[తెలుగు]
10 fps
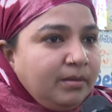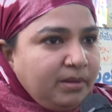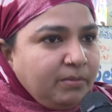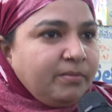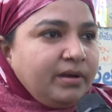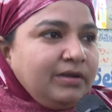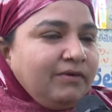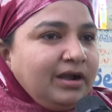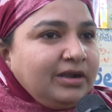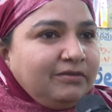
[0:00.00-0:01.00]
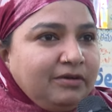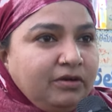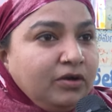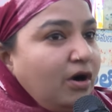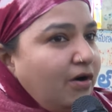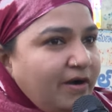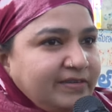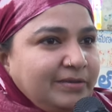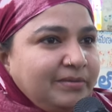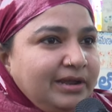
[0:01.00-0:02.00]
మేము మళ్ళీ వాళ్ళని ఇంకో
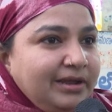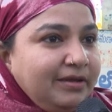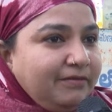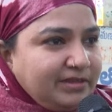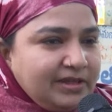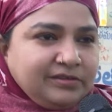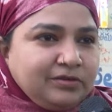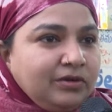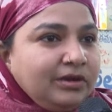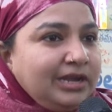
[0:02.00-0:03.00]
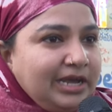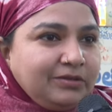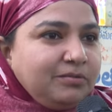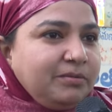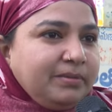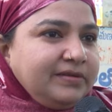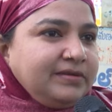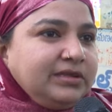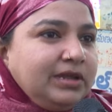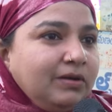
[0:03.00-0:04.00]
అవకాశం ఇవ్వదలుచుకుంటూనే లేదు మీ
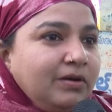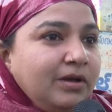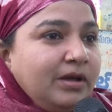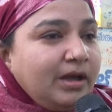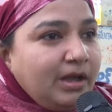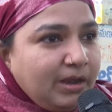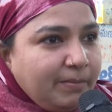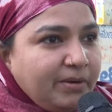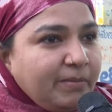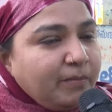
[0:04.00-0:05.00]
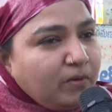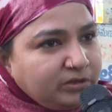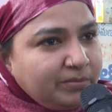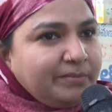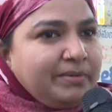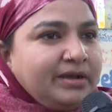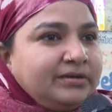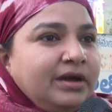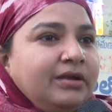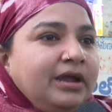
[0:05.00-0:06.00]
పరిస్థితిలో ఇప్పుడు మాకు కోతిమీర
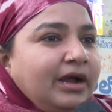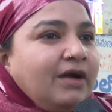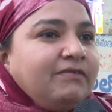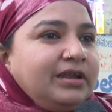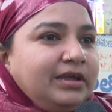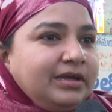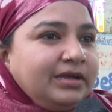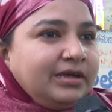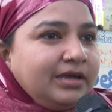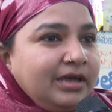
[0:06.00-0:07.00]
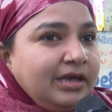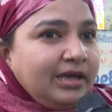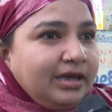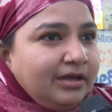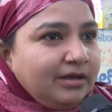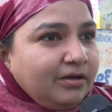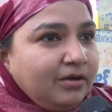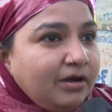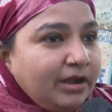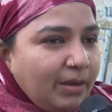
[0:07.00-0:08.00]
మహేష్ గారే కావాలి
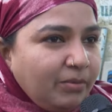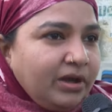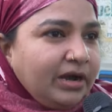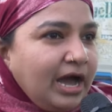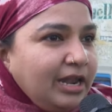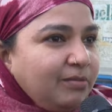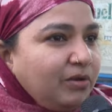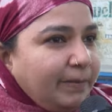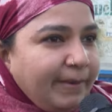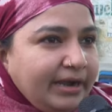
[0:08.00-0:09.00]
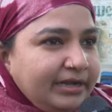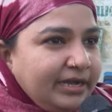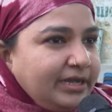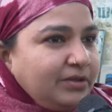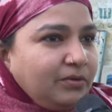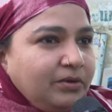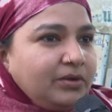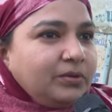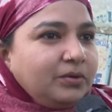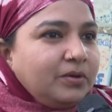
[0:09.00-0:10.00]
రాబోయే కాలంలో ఈ పార్టీ అనేది
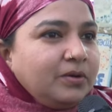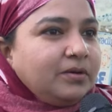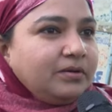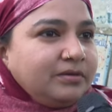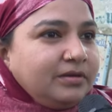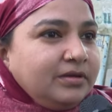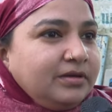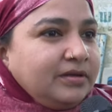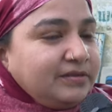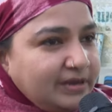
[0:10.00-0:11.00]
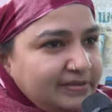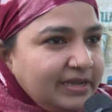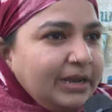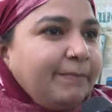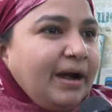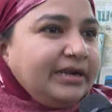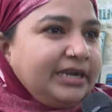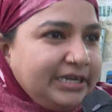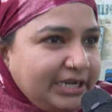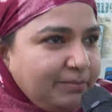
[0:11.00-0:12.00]
ఉండదు జనసేన పార్టీ
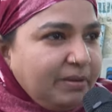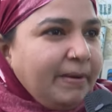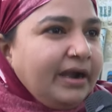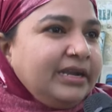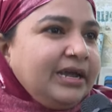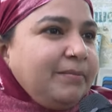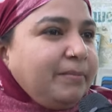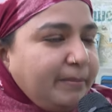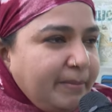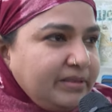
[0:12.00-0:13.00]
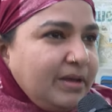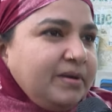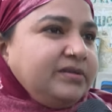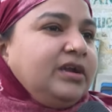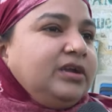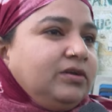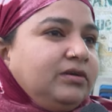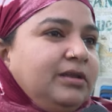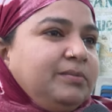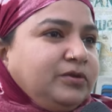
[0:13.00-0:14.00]
టీడీపీ పార్టీ పెద్ద మెజార్టీతో
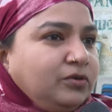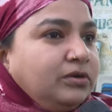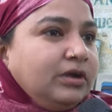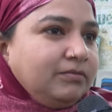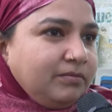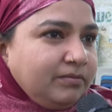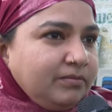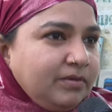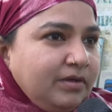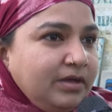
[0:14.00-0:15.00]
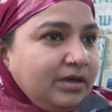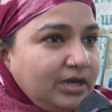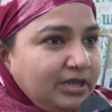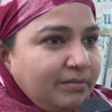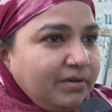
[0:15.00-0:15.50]
గెలిపించుకుంటాం ఇది